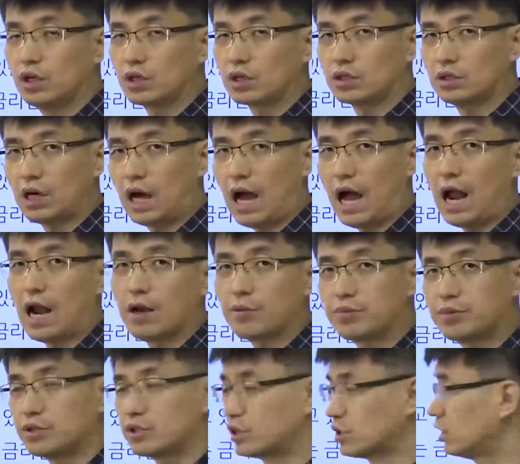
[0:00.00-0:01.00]
그
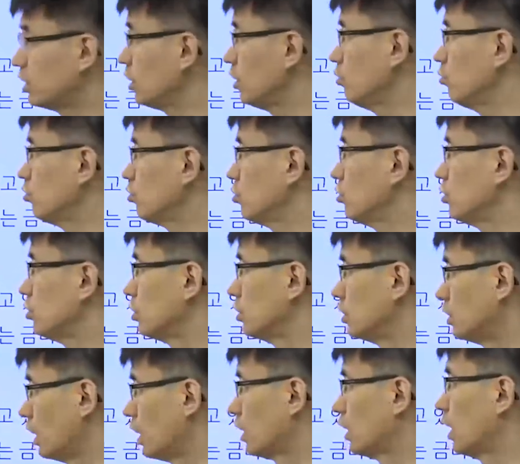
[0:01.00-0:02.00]
알피 칠 일물을
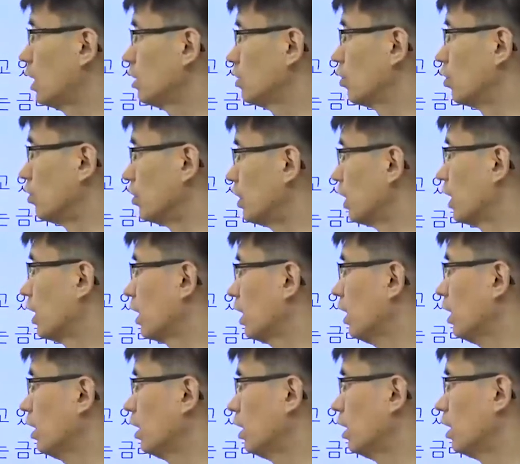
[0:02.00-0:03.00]
얘기하는 건데